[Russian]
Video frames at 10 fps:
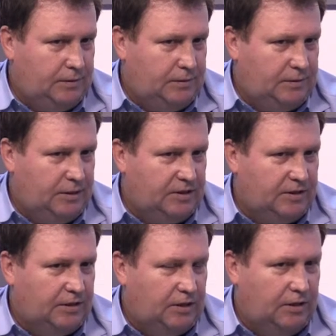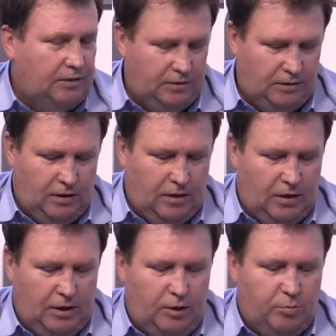тех затрат.
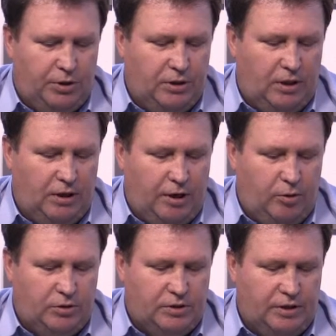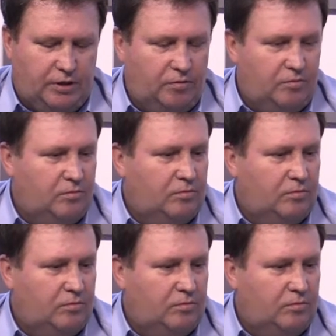Им предлагают цены